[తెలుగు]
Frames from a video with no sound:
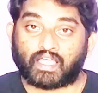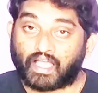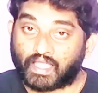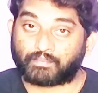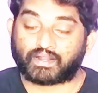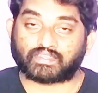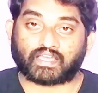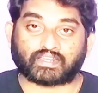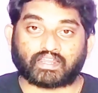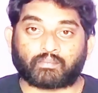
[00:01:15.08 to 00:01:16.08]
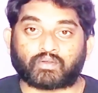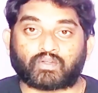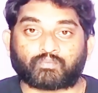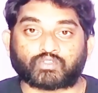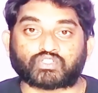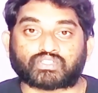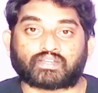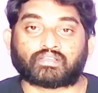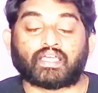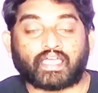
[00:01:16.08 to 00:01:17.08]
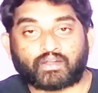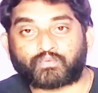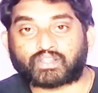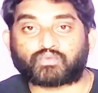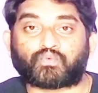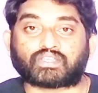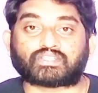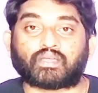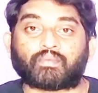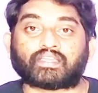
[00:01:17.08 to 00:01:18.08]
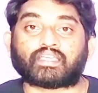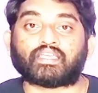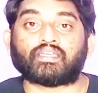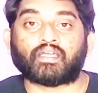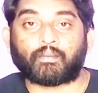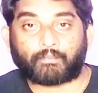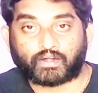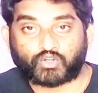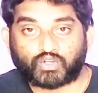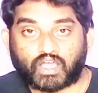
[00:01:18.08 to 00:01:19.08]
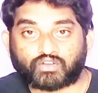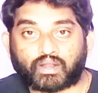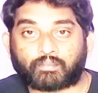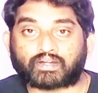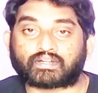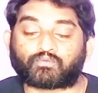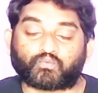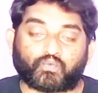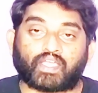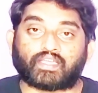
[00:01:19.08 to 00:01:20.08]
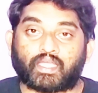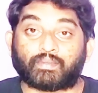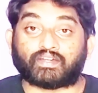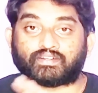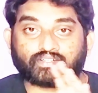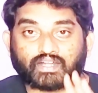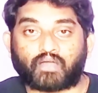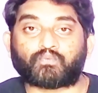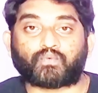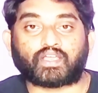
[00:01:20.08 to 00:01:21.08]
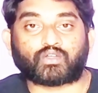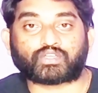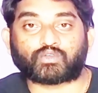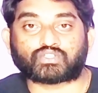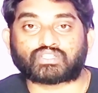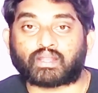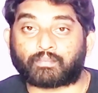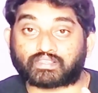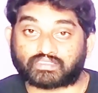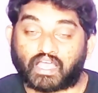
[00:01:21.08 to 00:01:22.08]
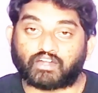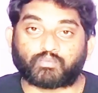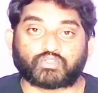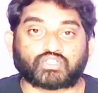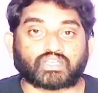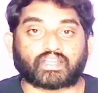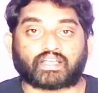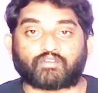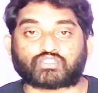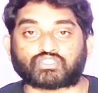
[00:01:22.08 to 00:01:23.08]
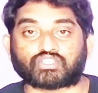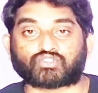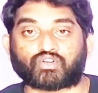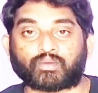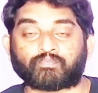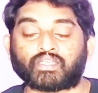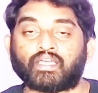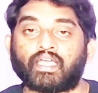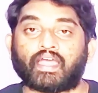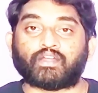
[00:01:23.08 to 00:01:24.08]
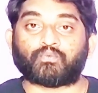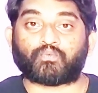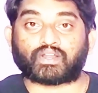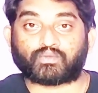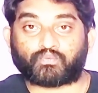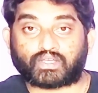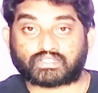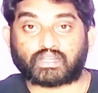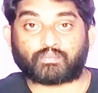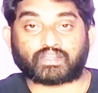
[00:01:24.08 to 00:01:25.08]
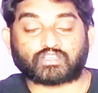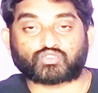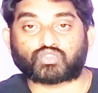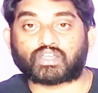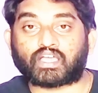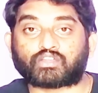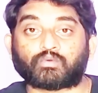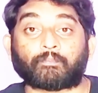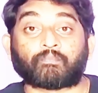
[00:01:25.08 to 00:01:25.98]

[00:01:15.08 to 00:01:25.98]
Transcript: హైపరాది గారికి నెంబర్ వన్ పొజిషన్ అండ్ ఫర్ ది ఫస్ట్ టైం మనకి పండు గారు నెంబర్ ఫైవ్ ఐ మీన్ టాప్ ఫైవ్ లోకి వచ్చే నెంబర్ థర్డ్ పొజిషన్ ని కవిసం చేసుకోవడం అండ్ ఫర్ ది ఫస్ట్ టైం మనకి సుధీర్ గారు